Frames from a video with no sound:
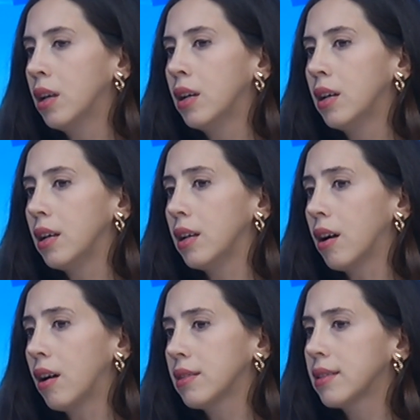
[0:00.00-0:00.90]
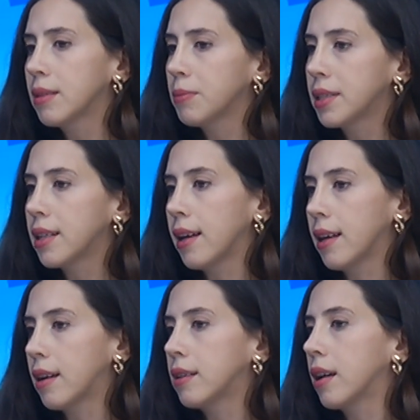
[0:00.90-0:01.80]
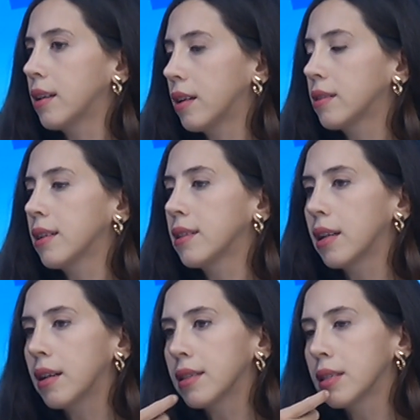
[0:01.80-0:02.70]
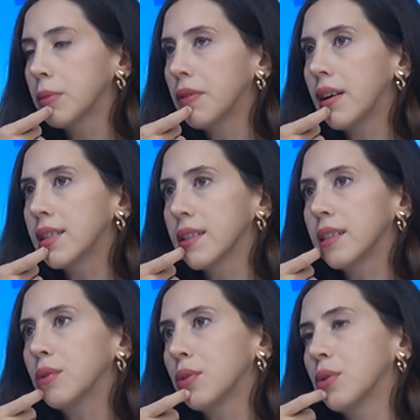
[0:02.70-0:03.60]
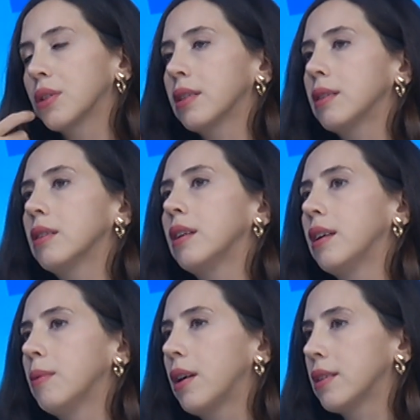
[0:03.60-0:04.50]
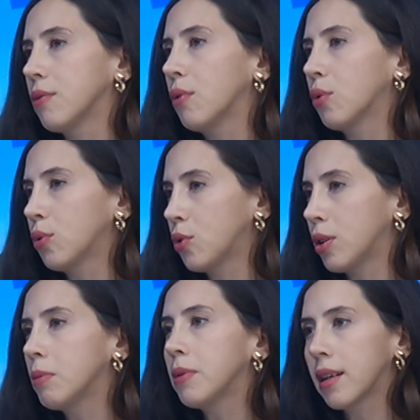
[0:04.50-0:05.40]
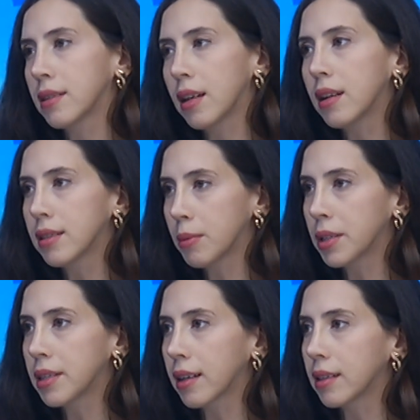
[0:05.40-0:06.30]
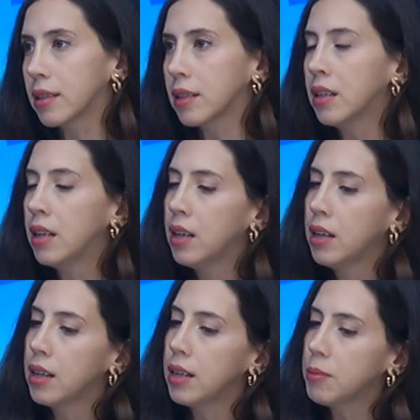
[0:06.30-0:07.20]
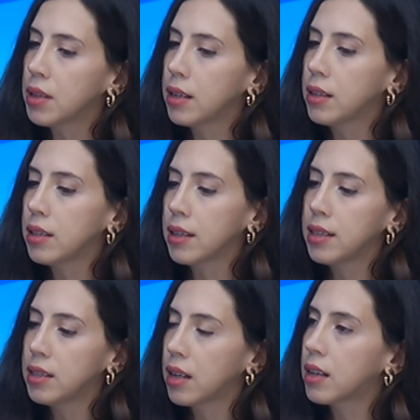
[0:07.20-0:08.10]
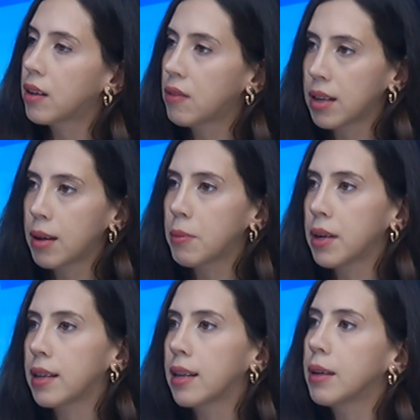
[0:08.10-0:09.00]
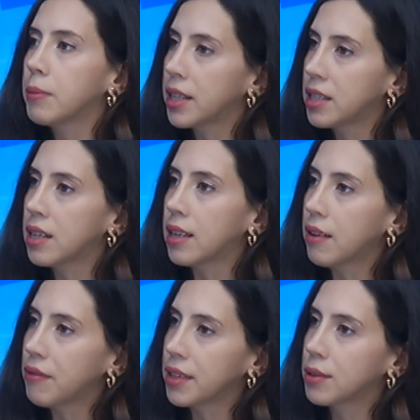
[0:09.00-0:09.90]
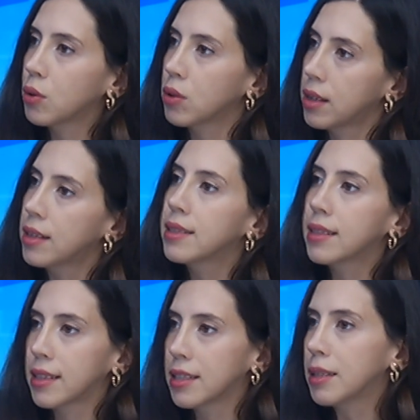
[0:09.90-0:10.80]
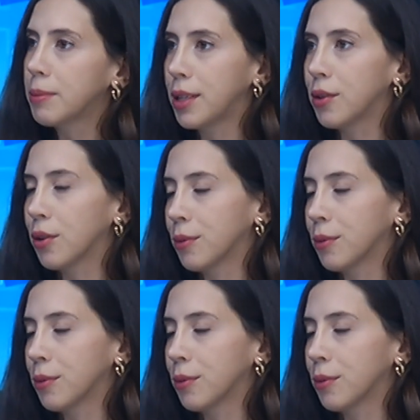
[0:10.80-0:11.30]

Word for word: Hı hı. astımsa eğer yani hatta yatan astımı varsa da o çocukların e, maalesef okul dönemi biraz daha astım atakları hem işte hijyen havalanmayla hem geçiren enfeksiyonlarla sıklaşabiliyor.